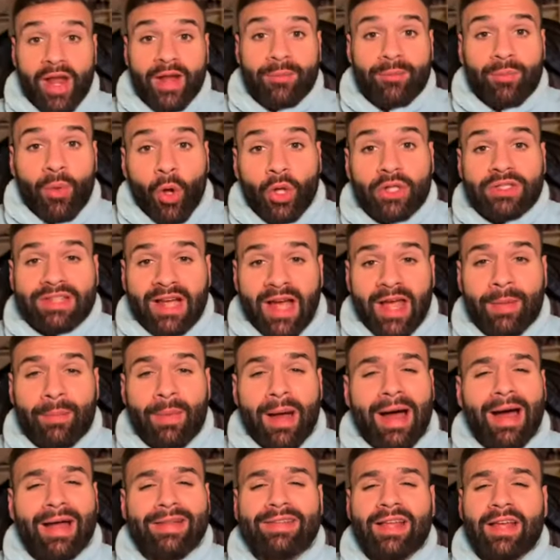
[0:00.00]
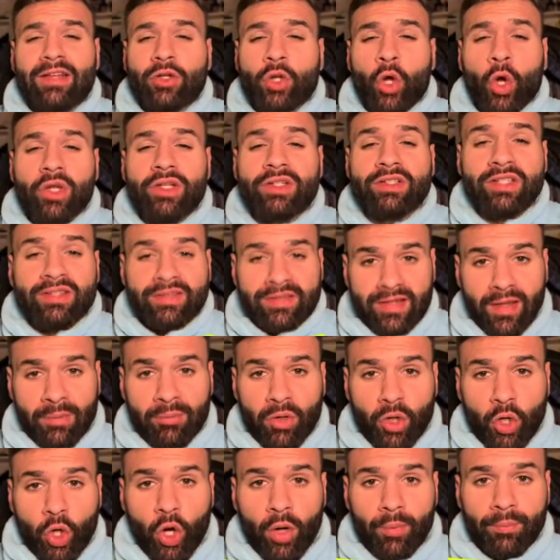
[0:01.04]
Ball Daima hat einen neuen Teaser bekommen.